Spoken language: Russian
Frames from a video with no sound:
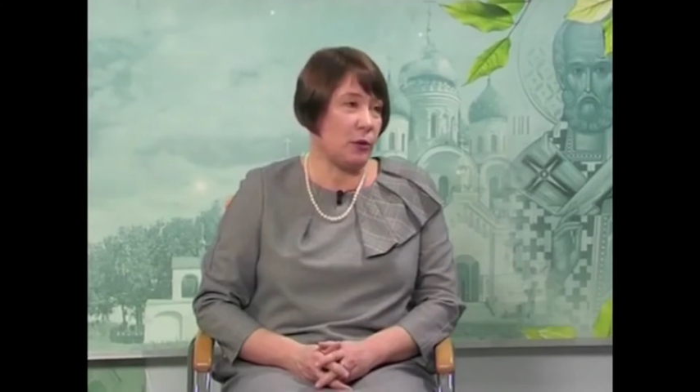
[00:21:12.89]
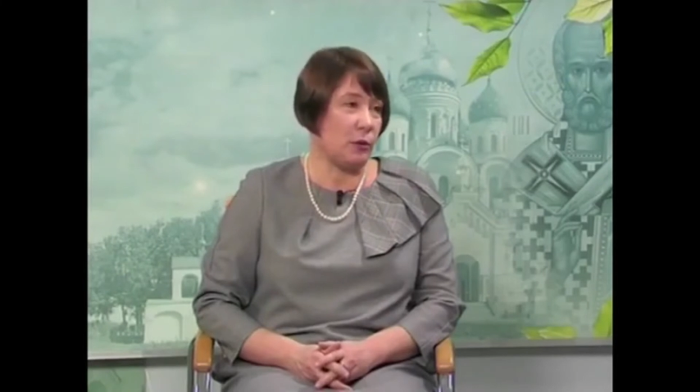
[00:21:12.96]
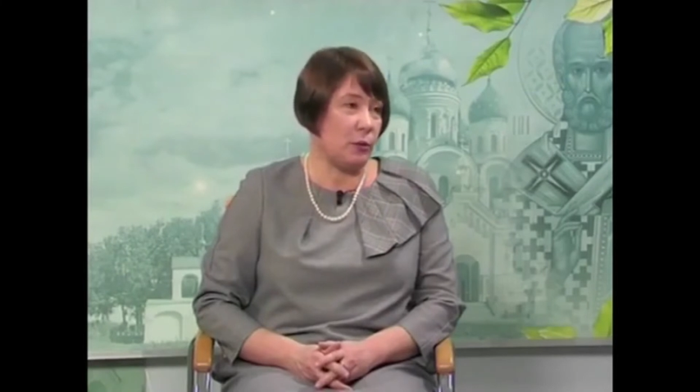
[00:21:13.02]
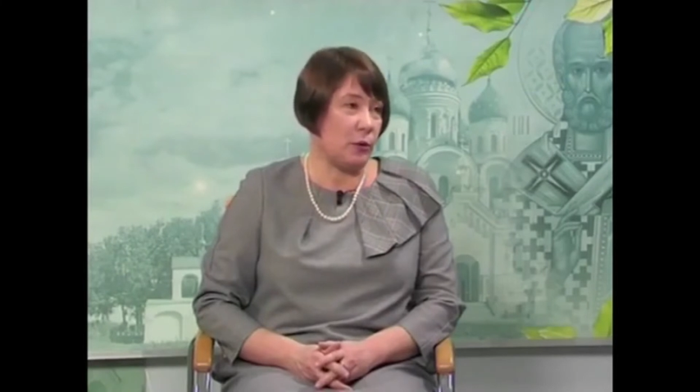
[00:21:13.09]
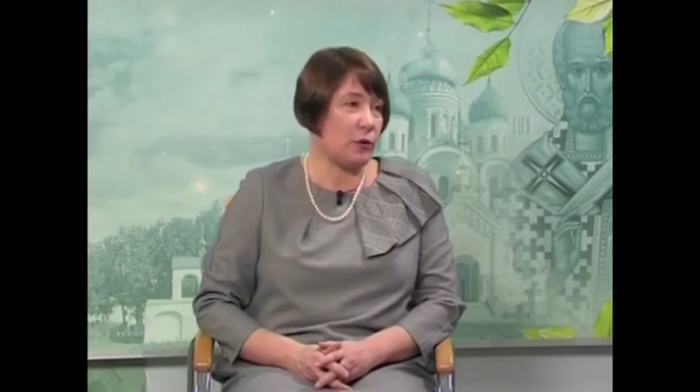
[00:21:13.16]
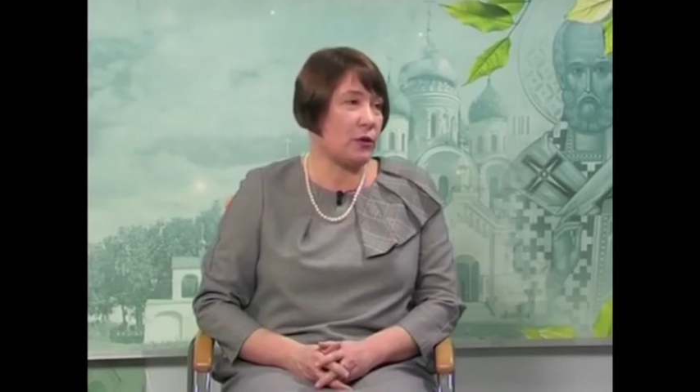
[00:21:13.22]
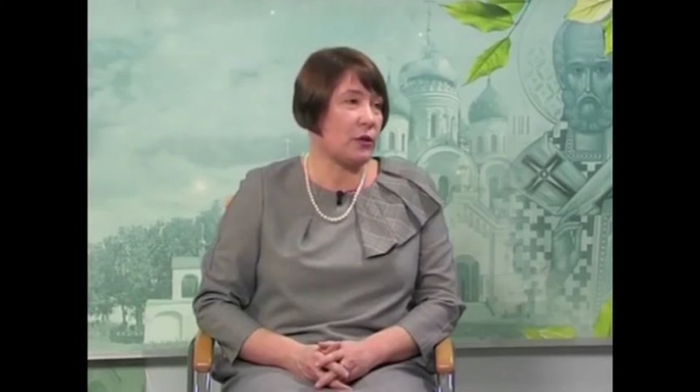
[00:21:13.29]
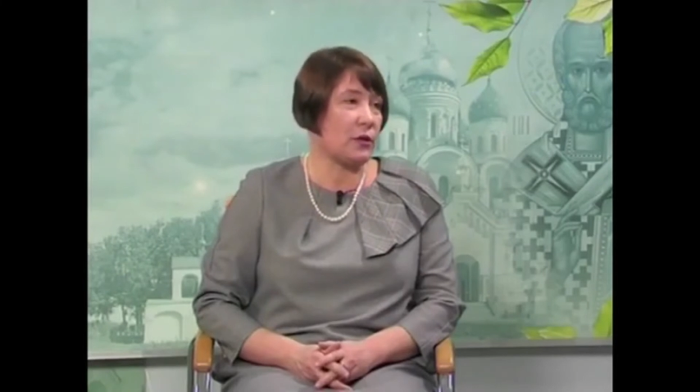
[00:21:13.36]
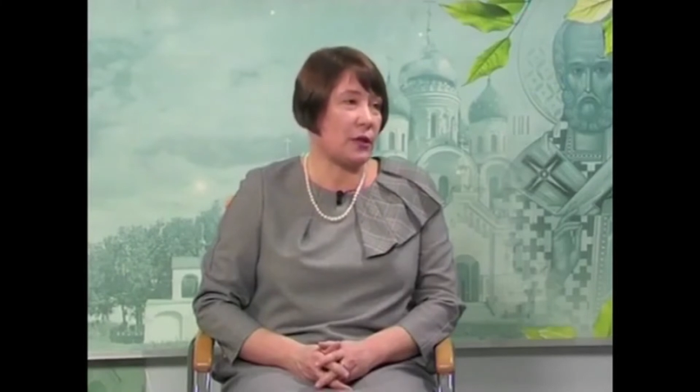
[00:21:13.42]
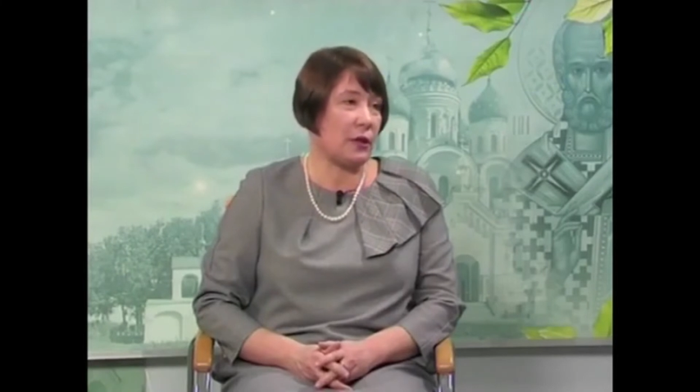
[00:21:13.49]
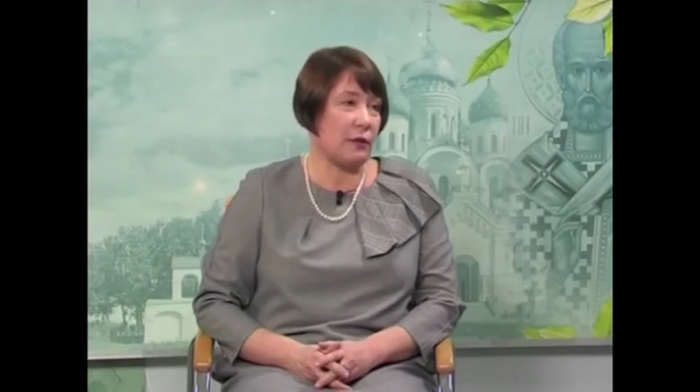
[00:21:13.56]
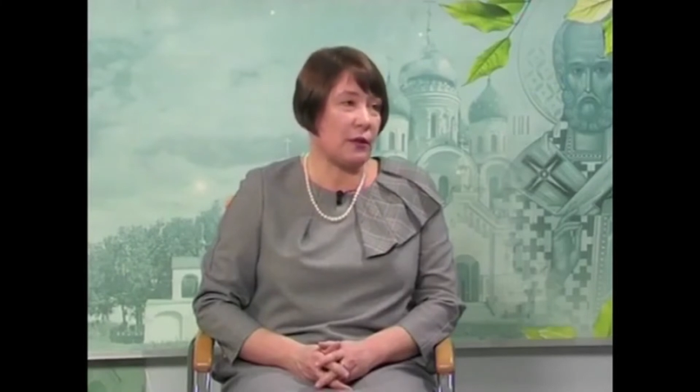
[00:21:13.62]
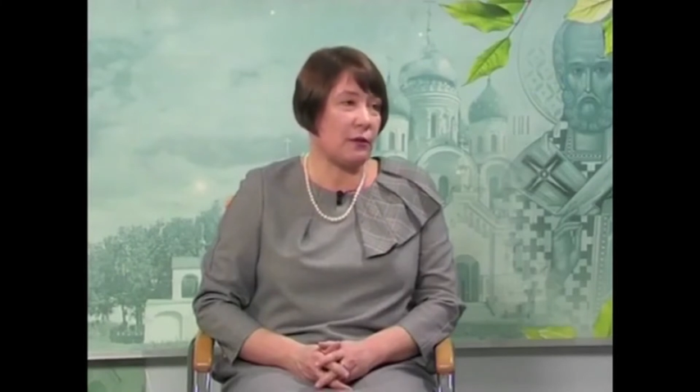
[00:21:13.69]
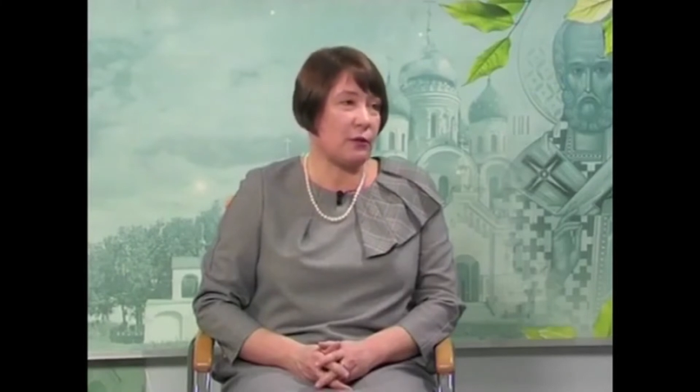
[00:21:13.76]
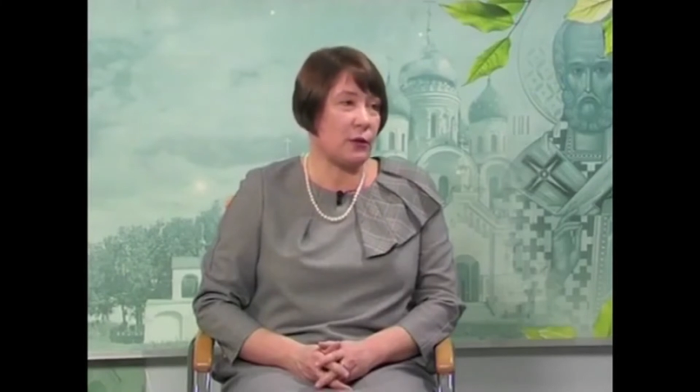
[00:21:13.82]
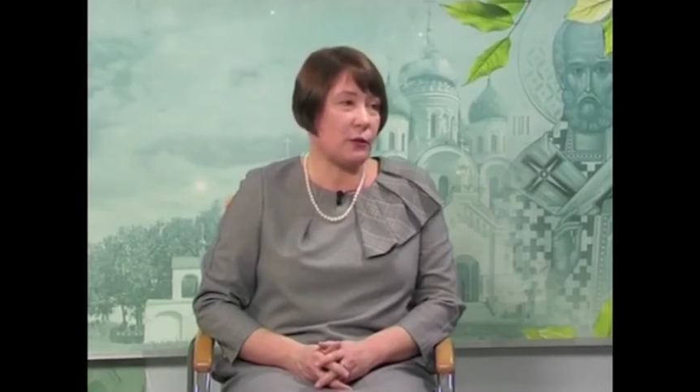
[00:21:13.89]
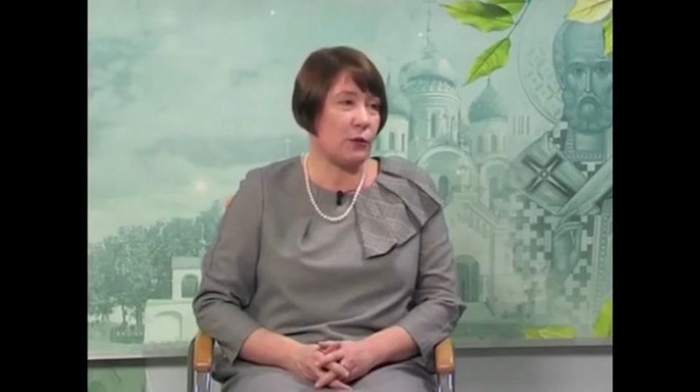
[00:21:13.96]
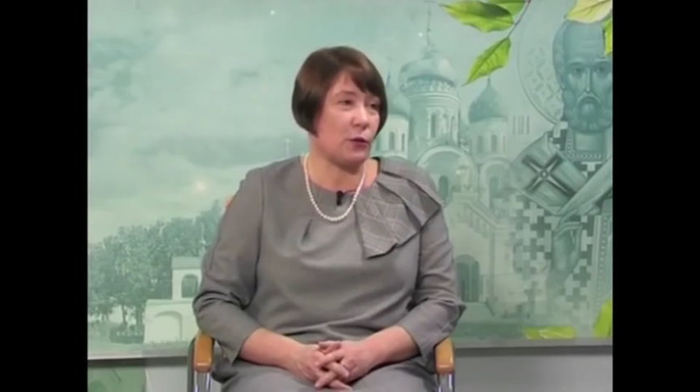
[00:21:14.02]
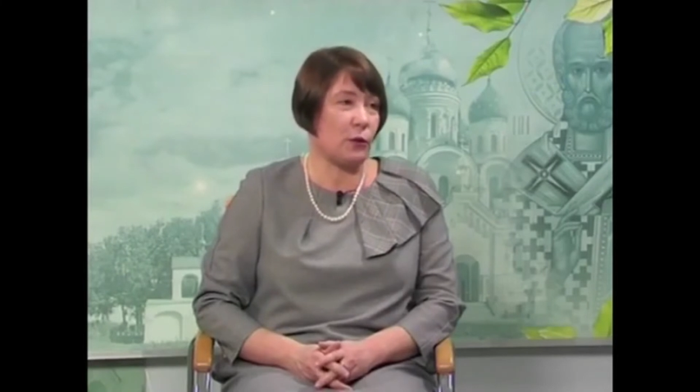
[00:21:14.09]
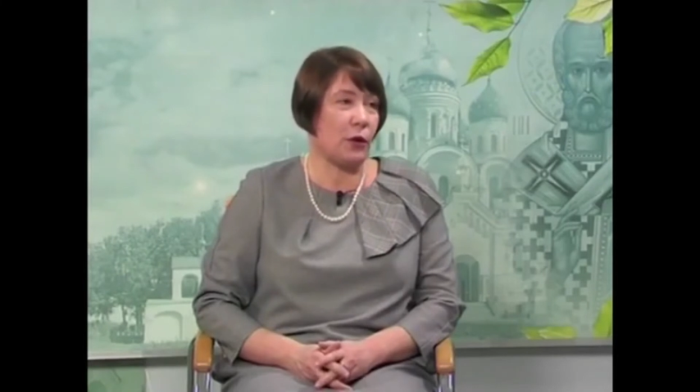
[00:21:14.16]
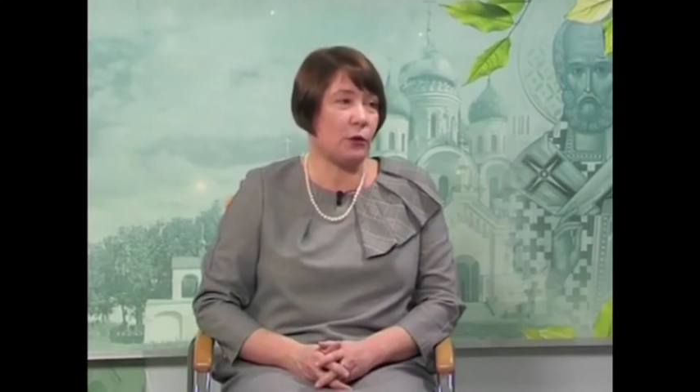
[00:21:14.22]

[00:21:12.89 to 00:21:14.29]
ну просто не разговаривайте, все.